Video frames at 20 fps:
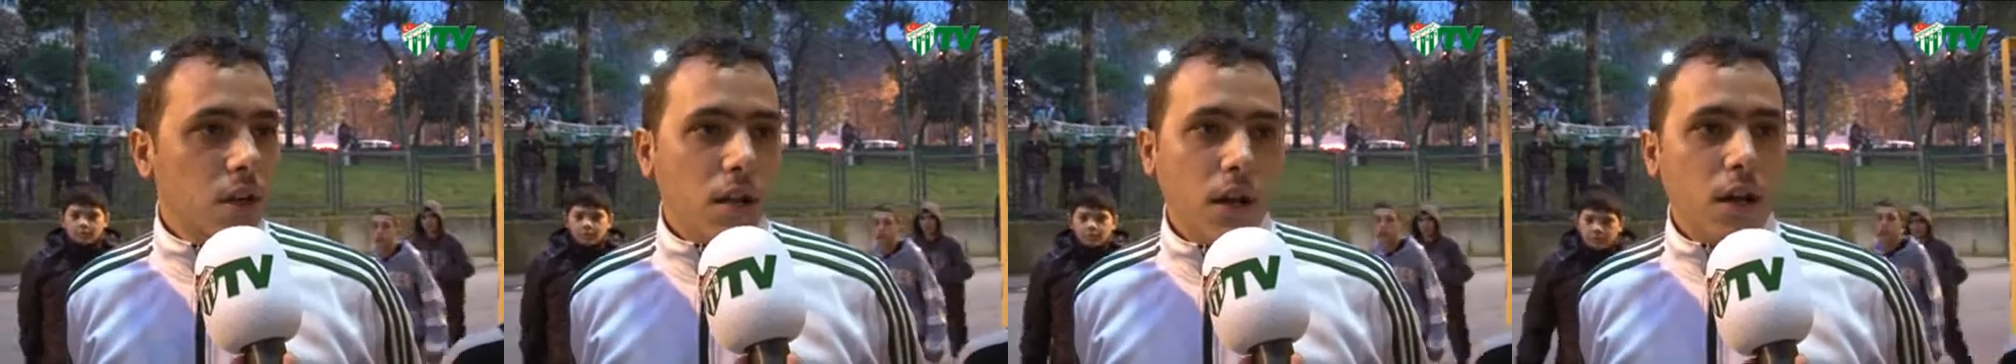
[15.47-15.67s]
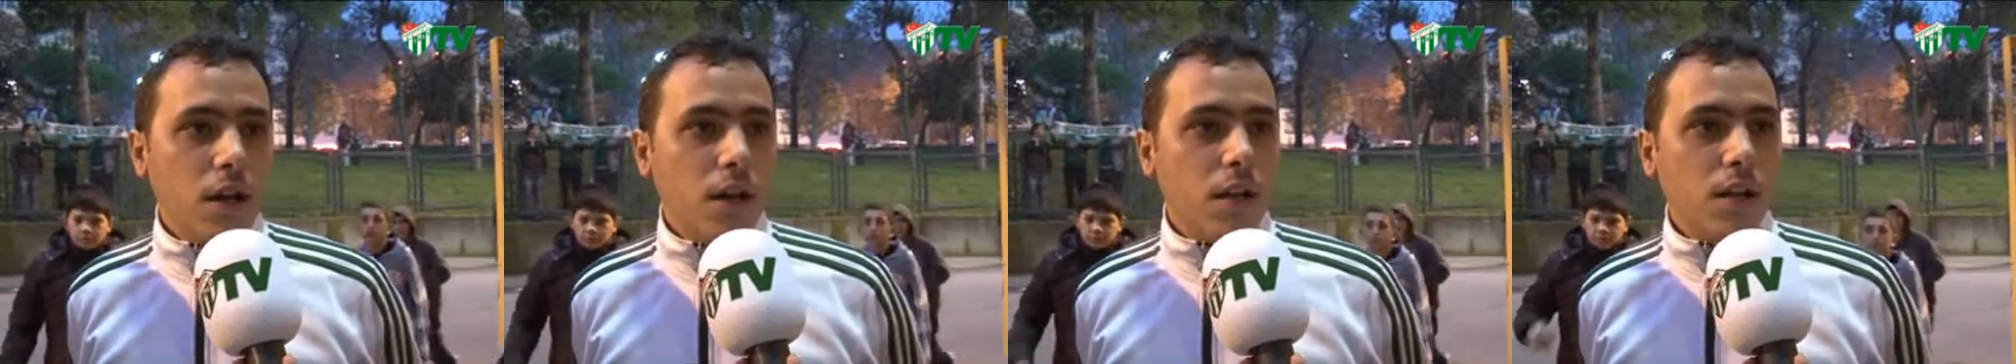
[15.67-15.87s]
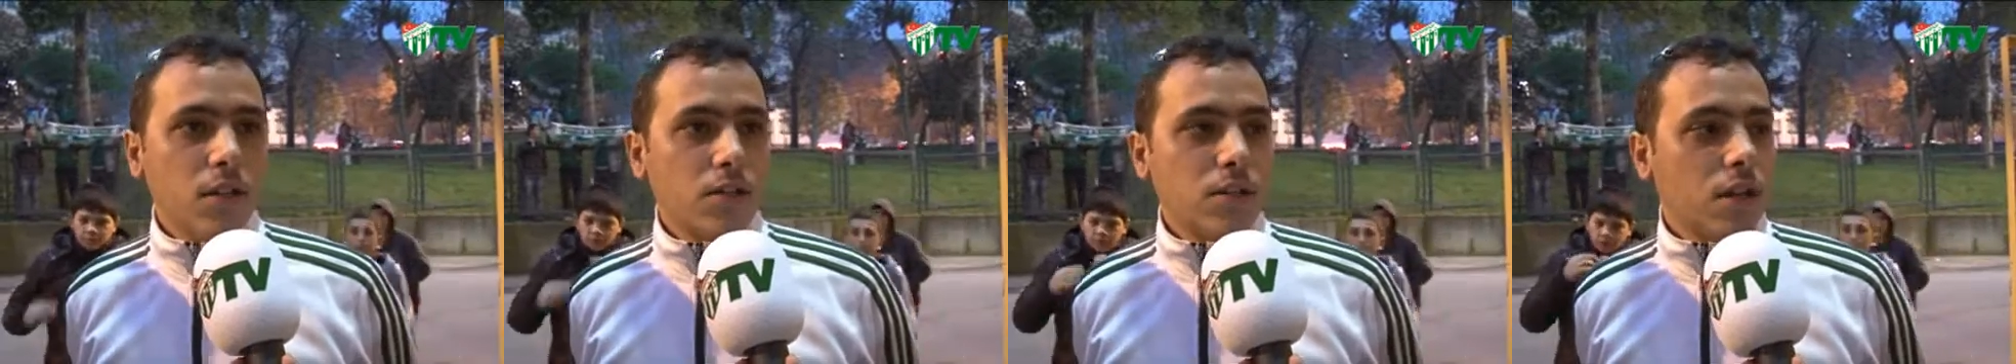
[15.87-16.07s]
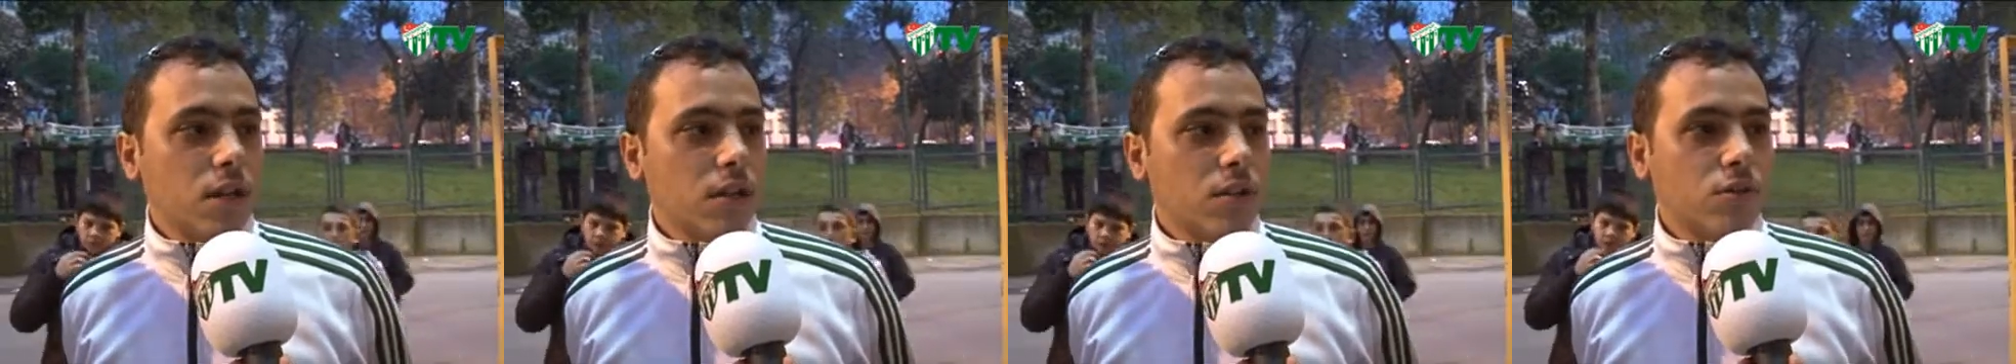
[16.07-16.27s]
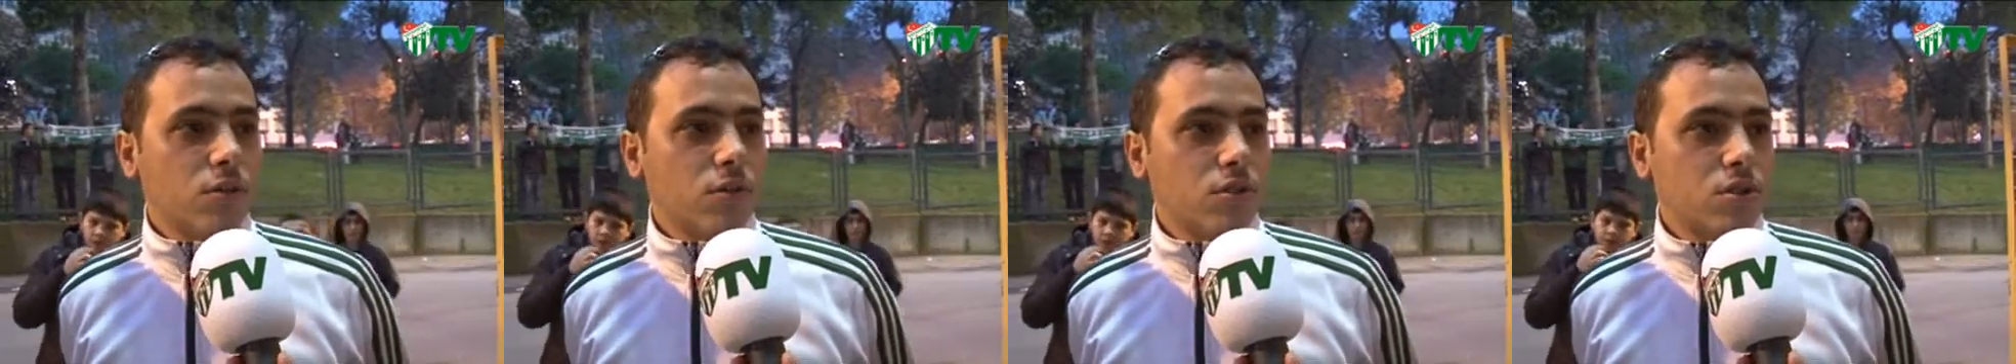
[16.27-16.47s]
Hala
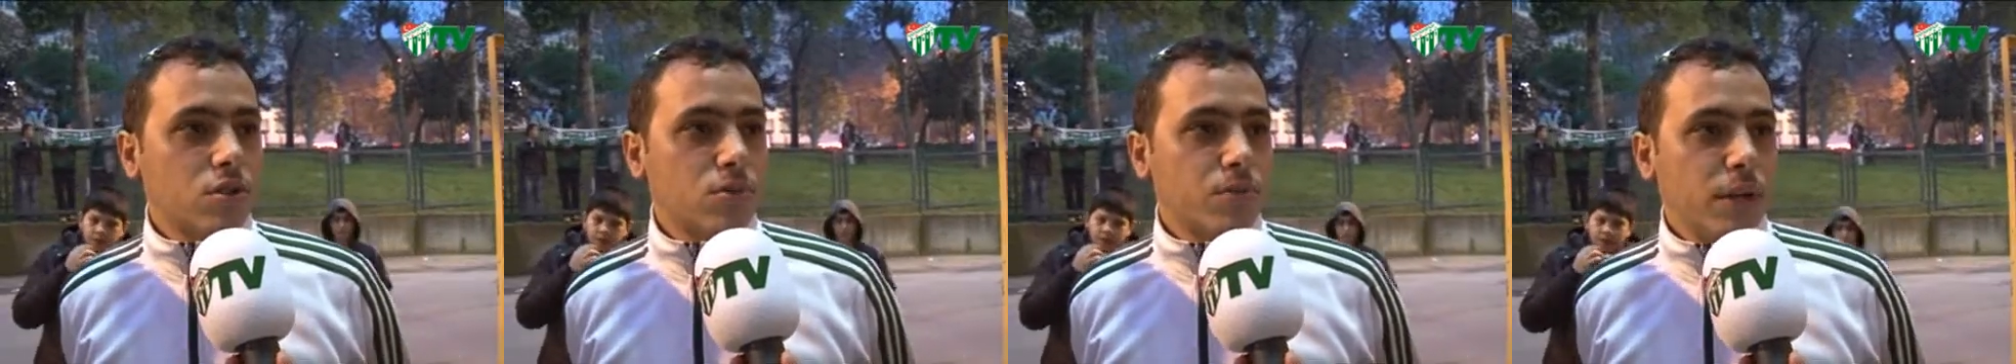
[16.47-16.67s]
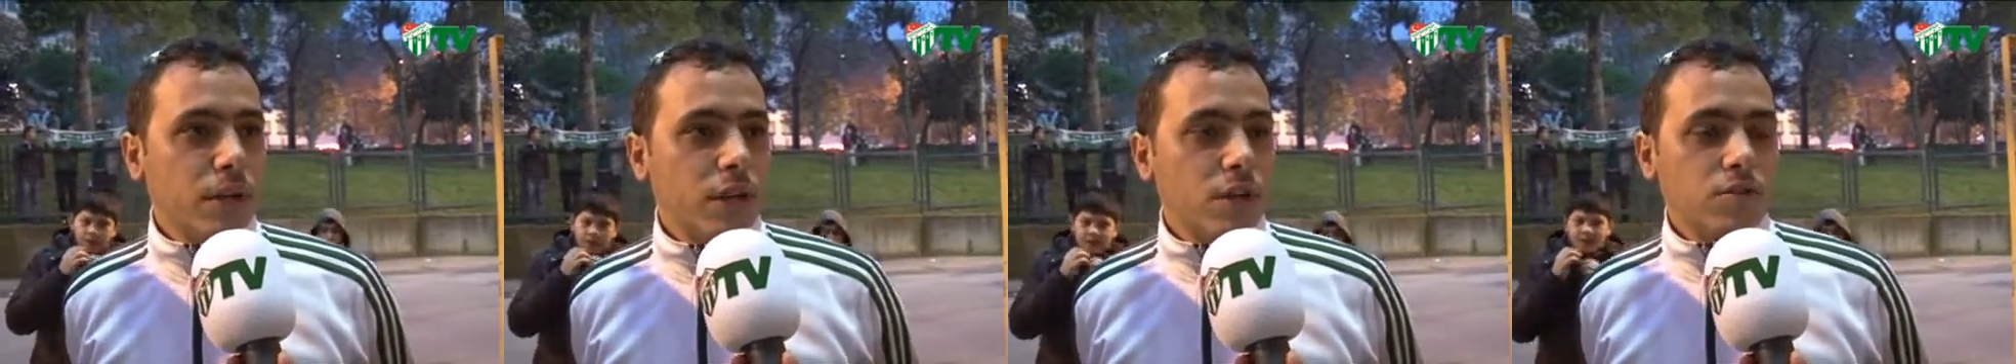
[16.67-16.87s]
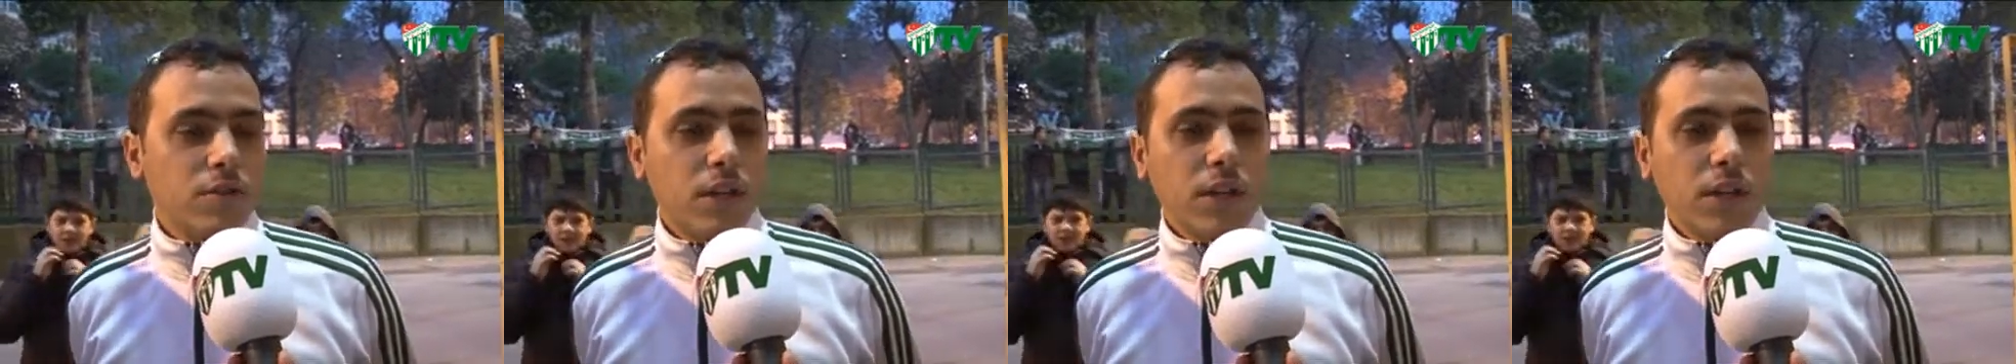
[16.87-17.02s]
sahada koşturmaya geliyor.